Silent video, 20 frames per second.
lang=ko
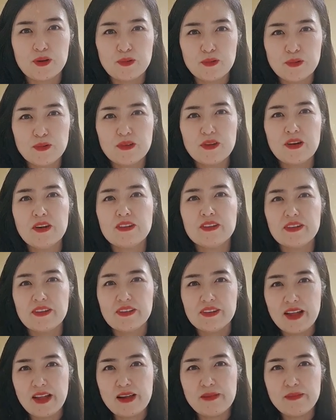
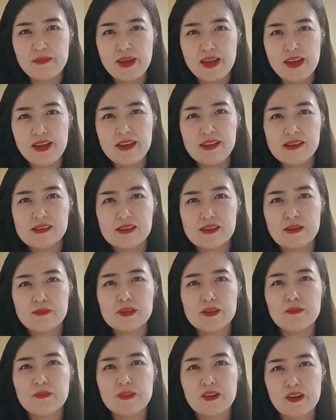꿈꿔왔던 삶에
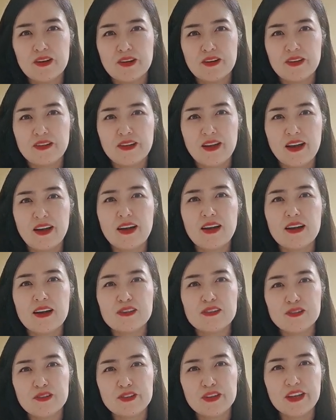점점 더
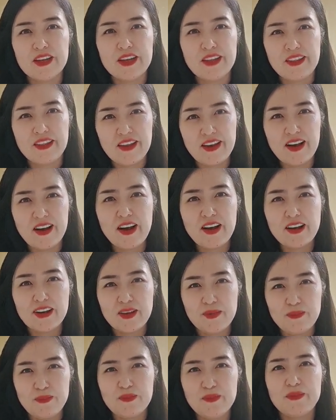다가갈 수 있게 되어
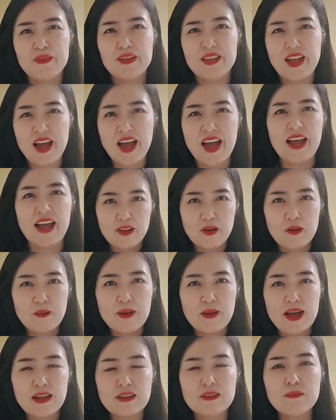기쁩니다. 더
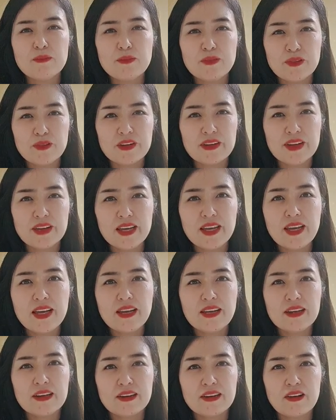많은
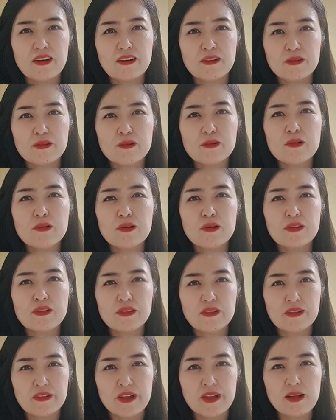분들이 그런
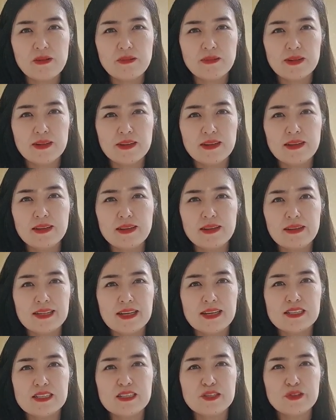꿈꾸었던 삶을
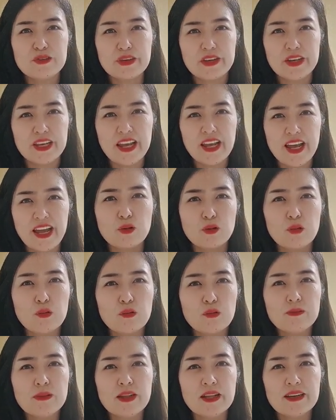사실 수 있게
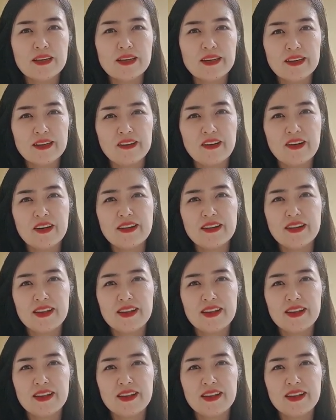도움되는 리더가